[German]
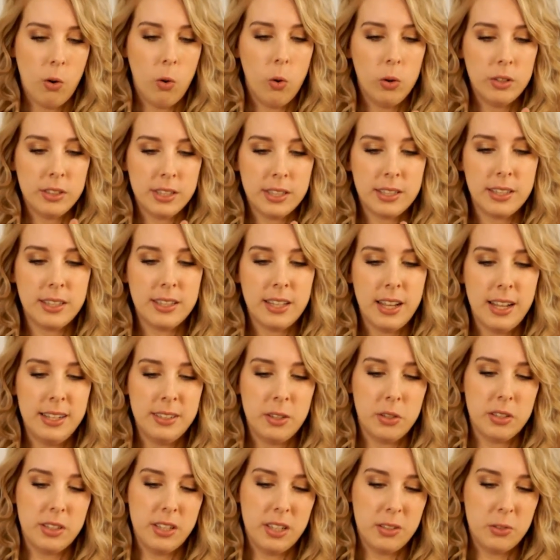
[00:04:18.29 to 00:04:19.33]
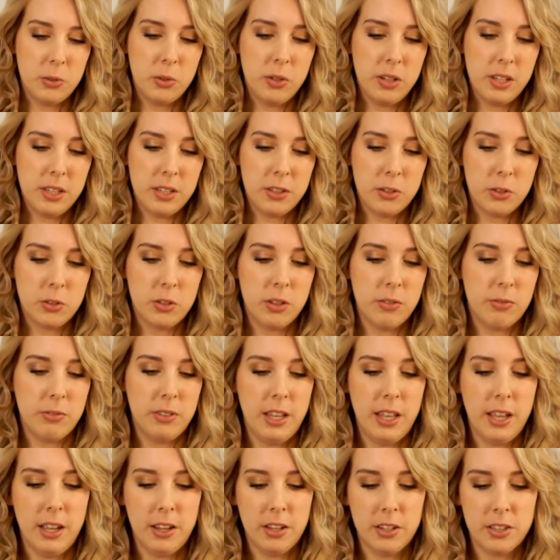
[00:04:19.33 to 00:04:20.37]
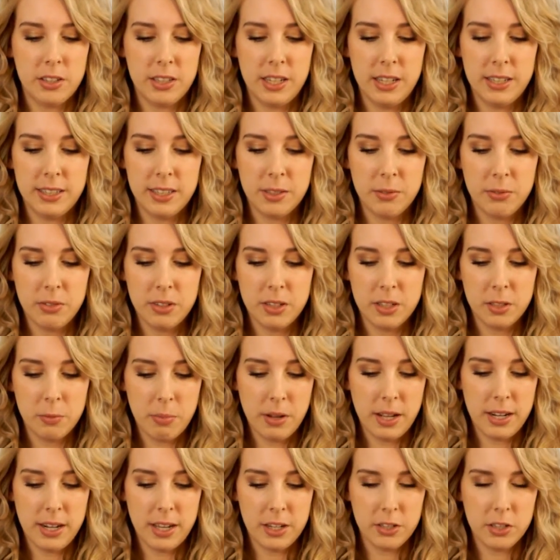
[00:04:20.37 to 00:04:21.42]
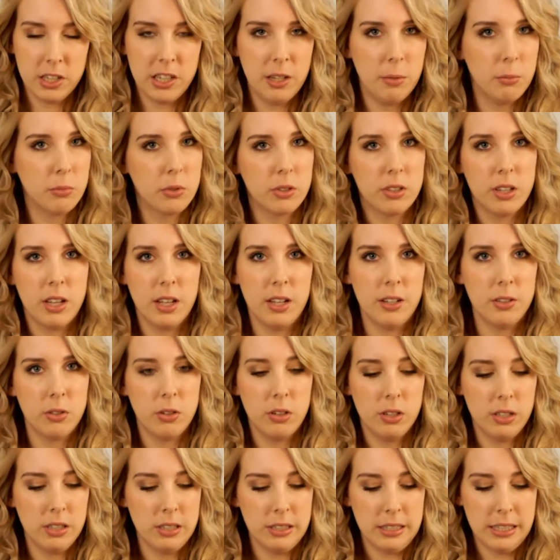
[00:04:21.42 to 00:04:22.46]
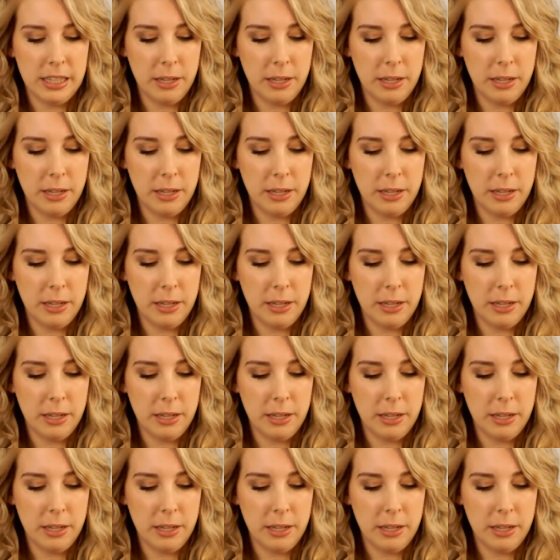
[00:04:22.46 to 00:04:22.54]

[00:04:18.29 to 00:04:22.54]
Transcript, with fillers: Und es ist halt aus natürlichen Stoffen hergestellt. Das finde ich bei Lush eben total toll.